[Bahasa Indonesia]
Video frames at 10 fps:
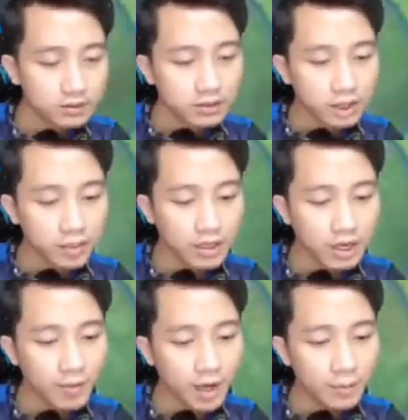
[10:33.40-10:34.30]
nggak
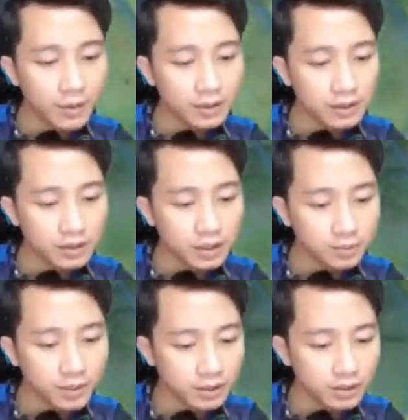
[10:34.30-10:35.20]
apa-apa jadi triple
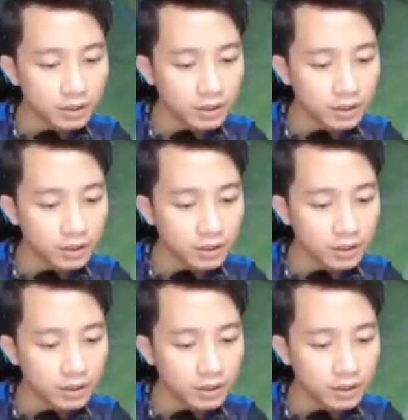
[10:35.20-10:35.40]
kill ya.